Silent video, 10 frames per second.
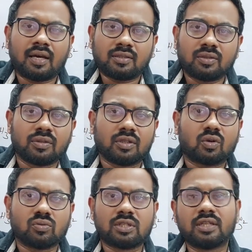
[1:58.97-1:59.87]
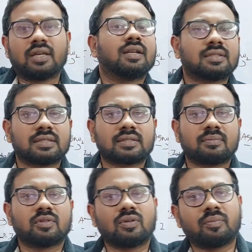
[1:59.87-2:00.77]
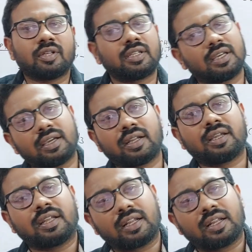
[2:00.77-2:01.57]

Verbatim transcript: அதுக்கும் இந்த கவுன்சிலிங்க்கு என்ன சார் சம்மந்தம் அப்படின்னு கேட்குறீங்க